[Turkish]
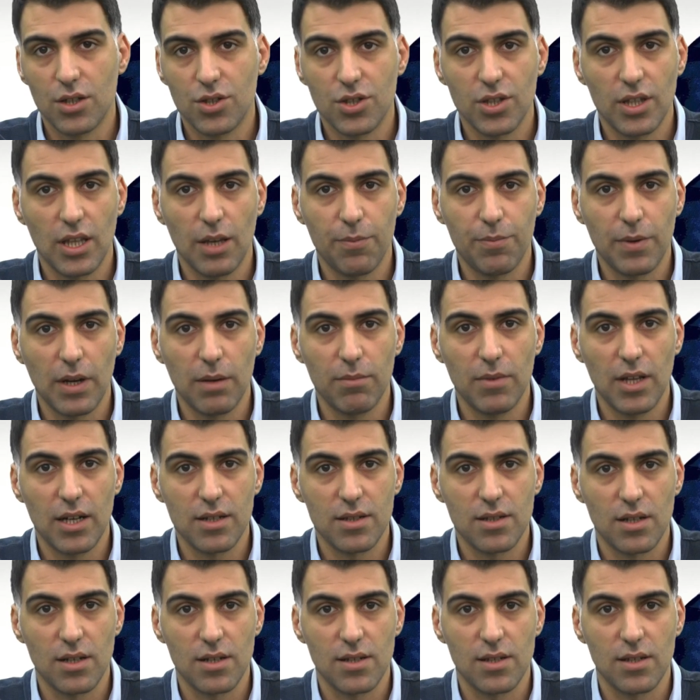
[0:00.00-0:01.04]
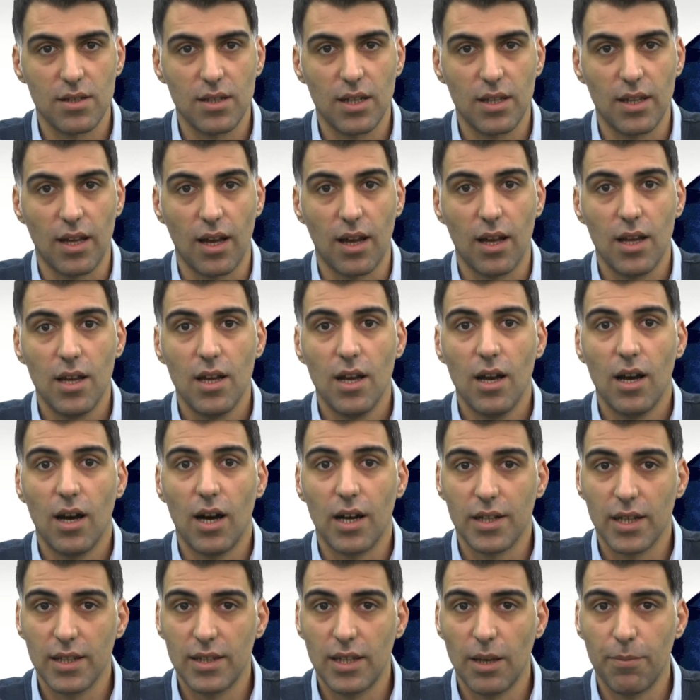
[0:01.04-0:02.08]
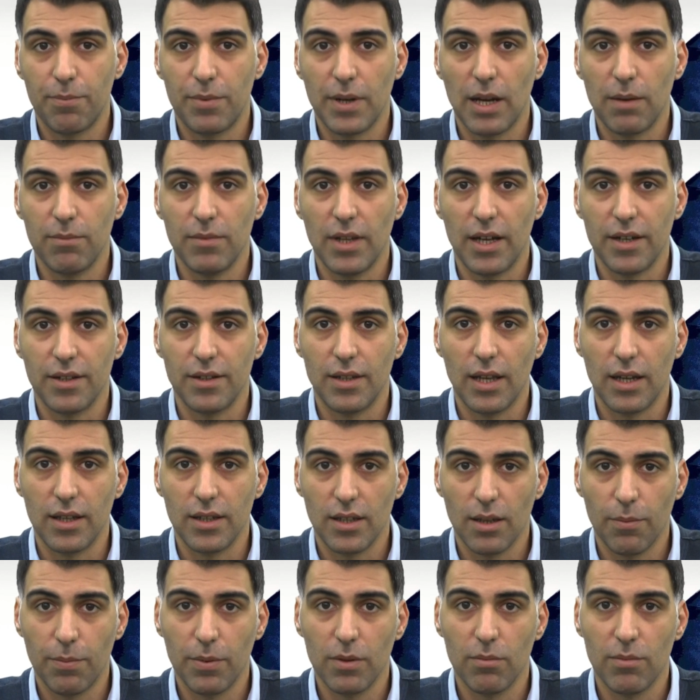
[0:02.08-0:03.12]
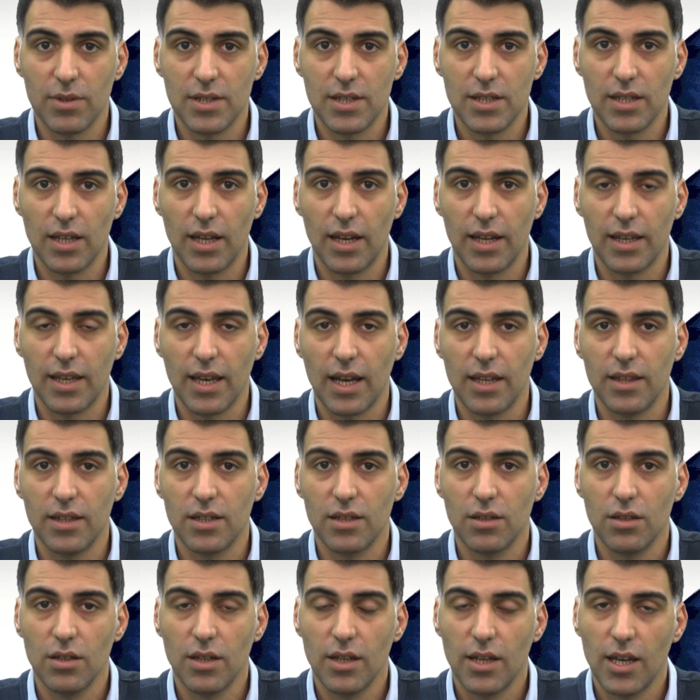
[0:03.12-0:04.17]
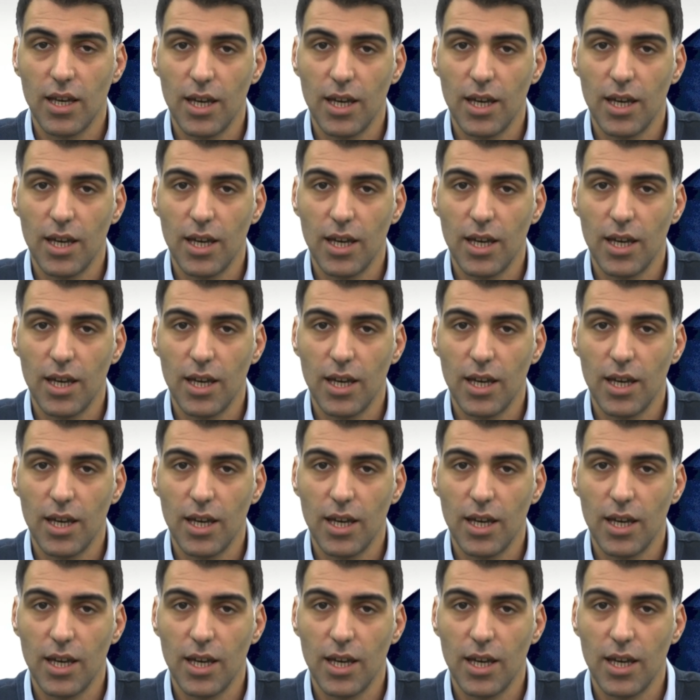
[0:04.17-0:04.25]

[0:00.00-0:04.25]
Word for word: Artçı depremler sırasında da ana depremlerden yapılması gerekenlerin